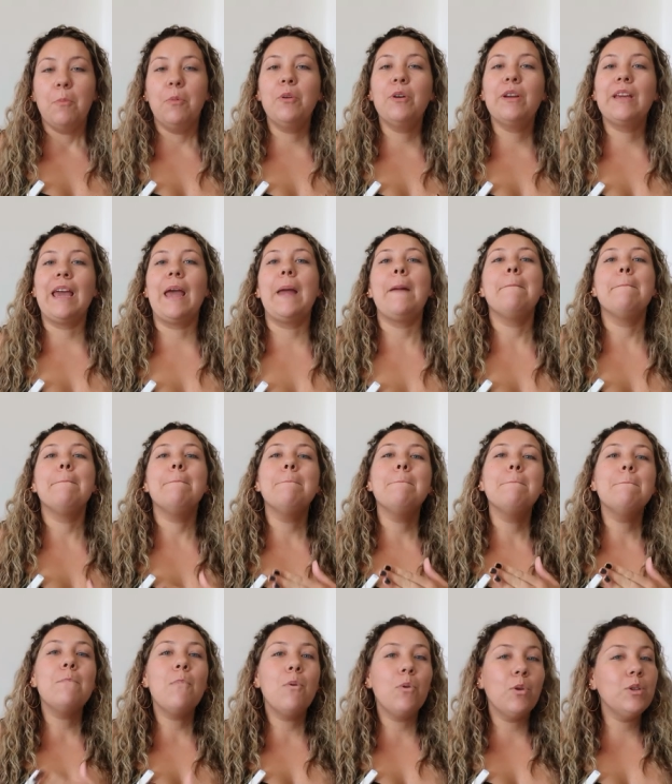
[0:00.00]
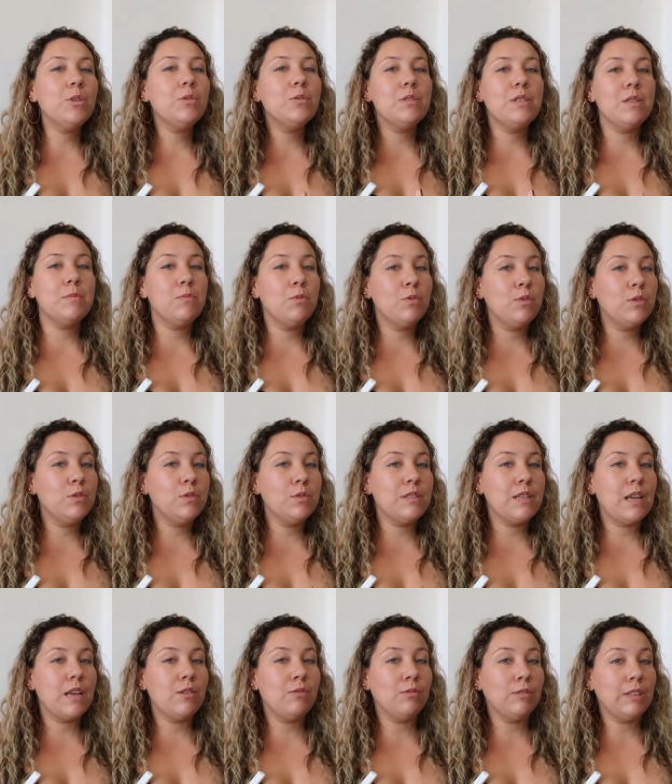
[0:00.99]
porque muitos e
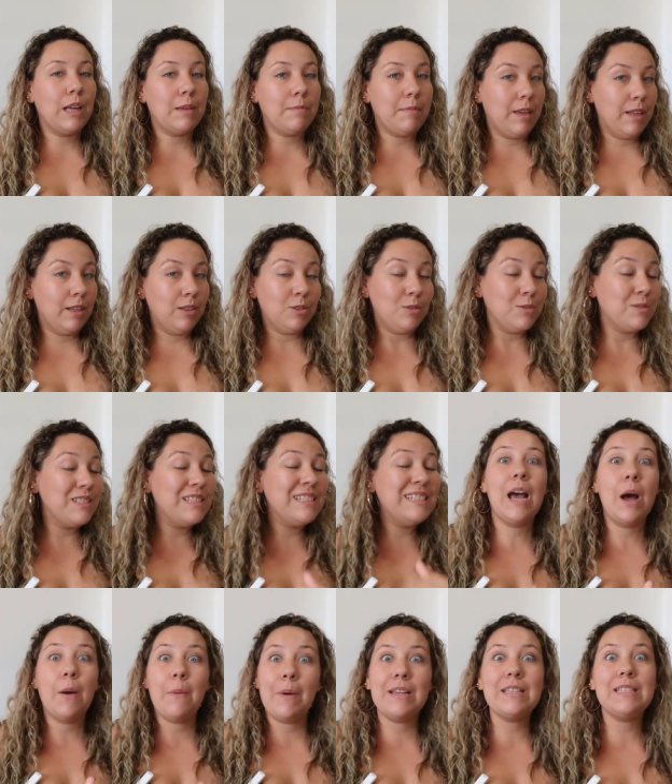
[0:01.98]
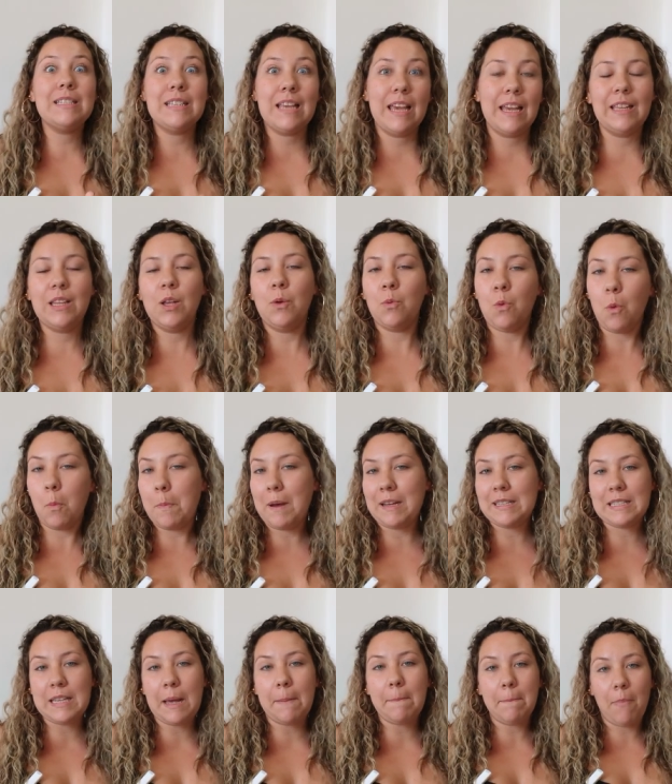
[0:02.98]
muitos ayuntamentos não aceitam o
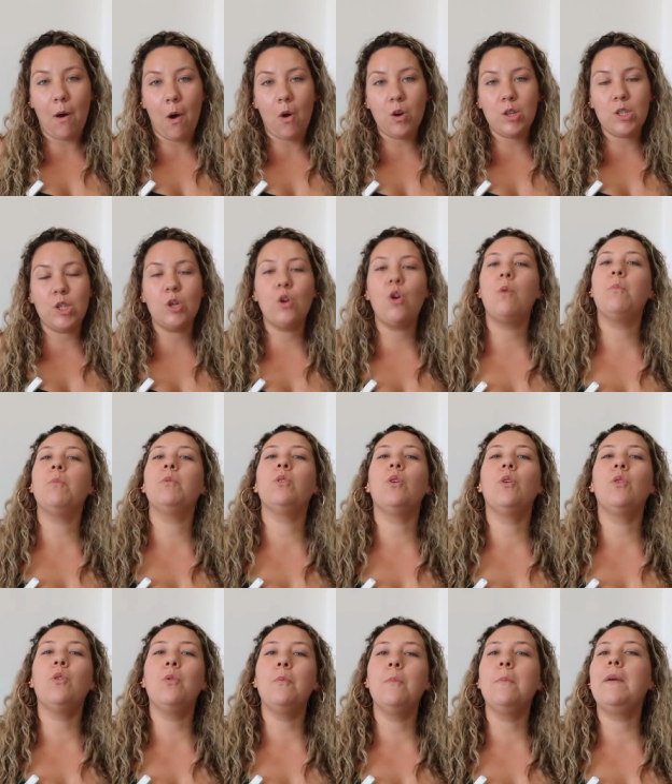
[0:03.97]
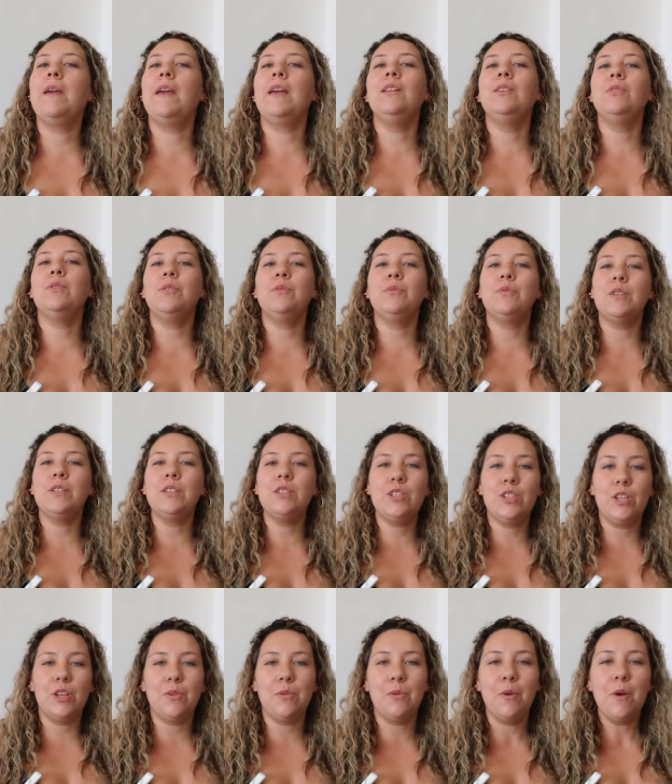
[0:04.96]
passaporte como documento
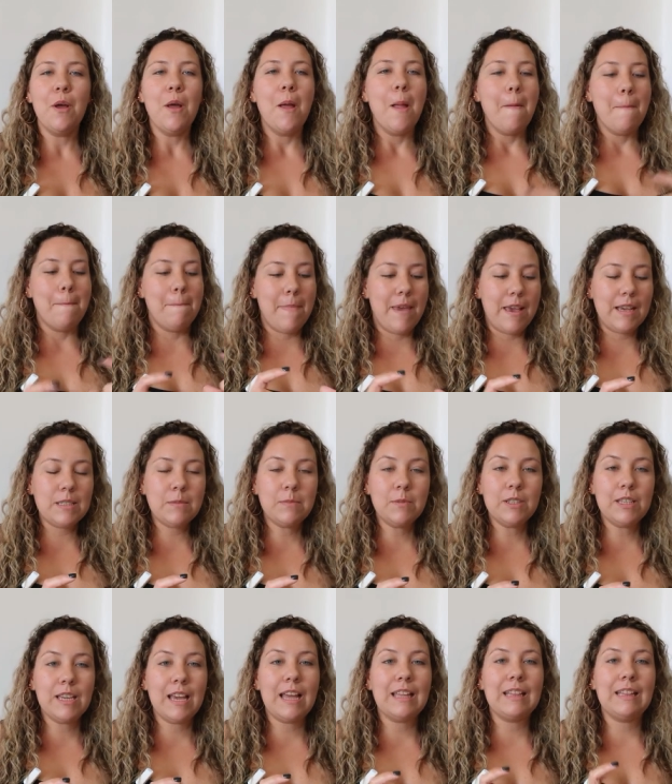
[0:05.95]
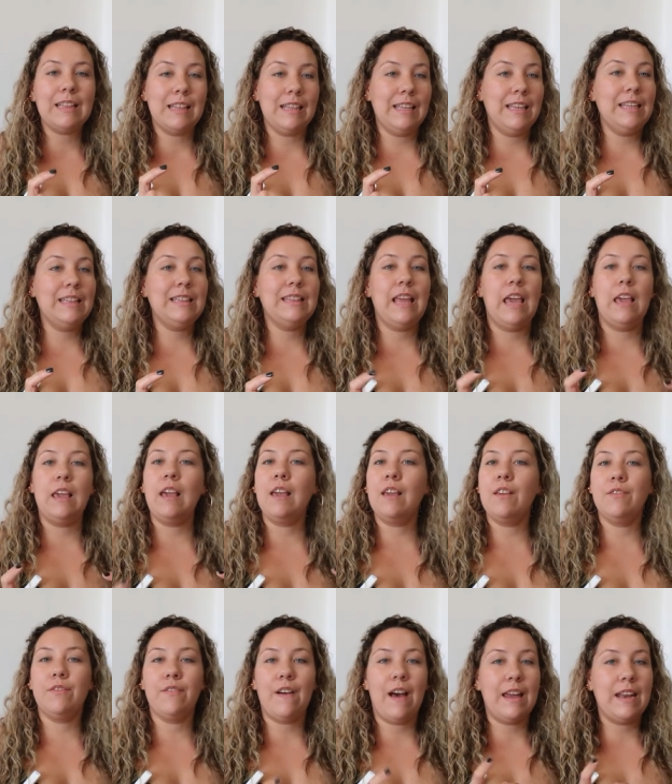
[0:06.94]
infantil, mesmo que ali tenha
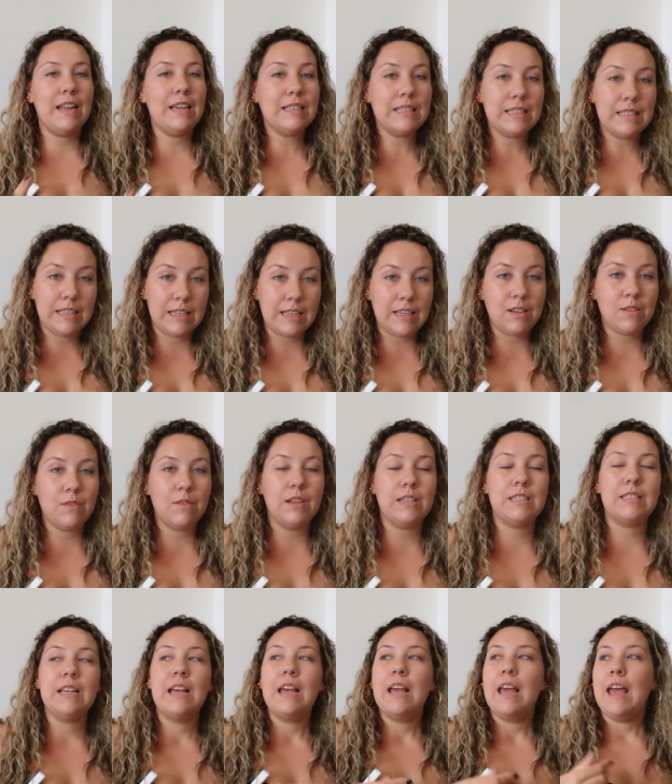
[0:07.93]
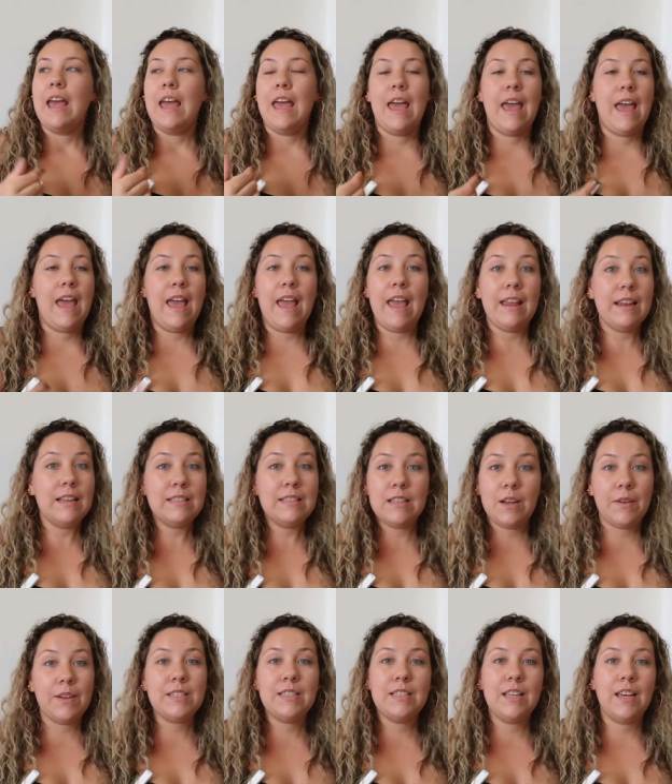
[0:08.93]
em várias línguas, é, eles não